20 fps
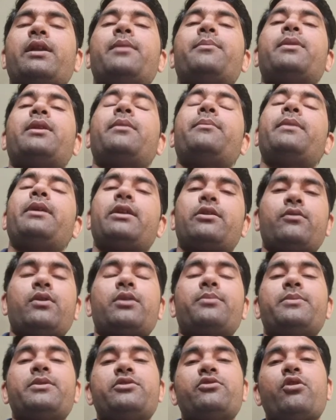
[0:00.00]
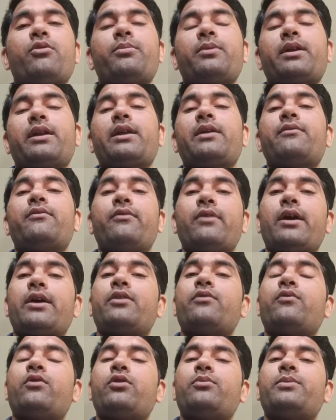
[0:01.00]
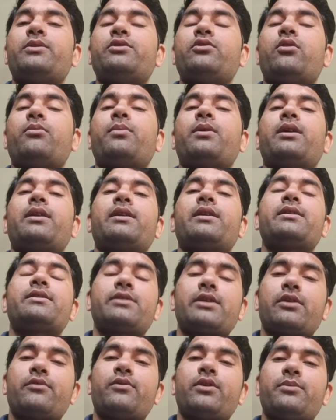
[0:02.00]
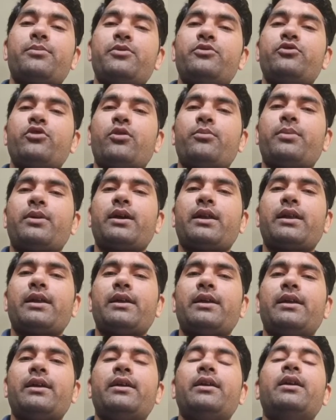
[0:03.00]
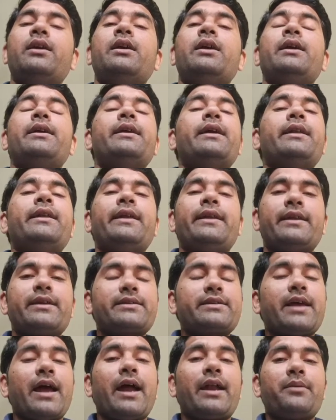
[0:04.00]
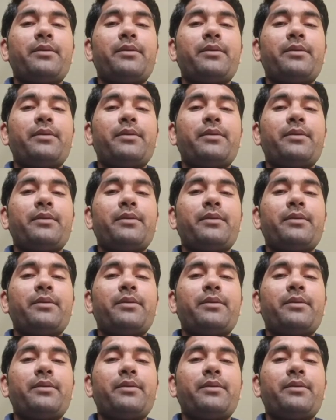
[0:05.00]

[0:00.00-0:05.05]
कर रहे हैं मतलब नेटवर्क पे जॉब कर रहे हैं फायरवॉल पे जॉब कर रहे हैं सर्वर पे जॉब कर रहे हैं या लिनक्स